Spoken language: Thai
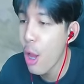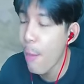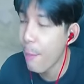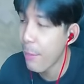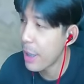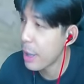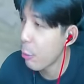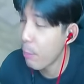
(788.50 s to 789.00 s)

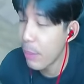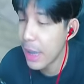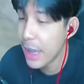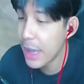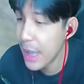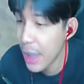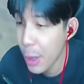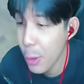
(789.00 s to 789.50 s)
มีทุกปืน
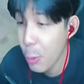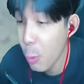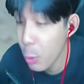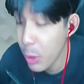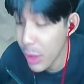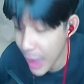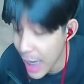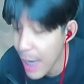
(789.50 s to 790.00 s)
ที่กู
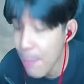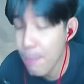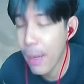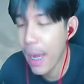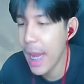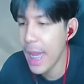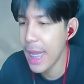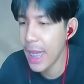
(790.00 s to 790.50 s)
เติมไป
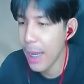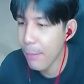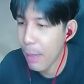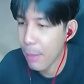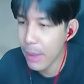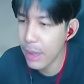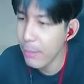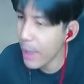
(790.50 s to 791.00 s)
เฮียแบ
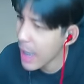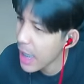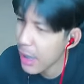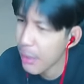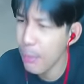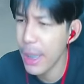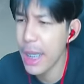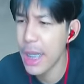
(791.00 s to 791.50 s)
บอื่นไม่เห็
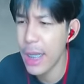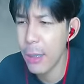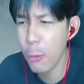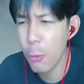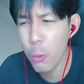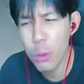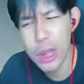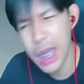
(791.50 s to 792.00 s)
นมีเลย
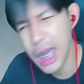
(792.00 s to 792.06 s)
กูเติ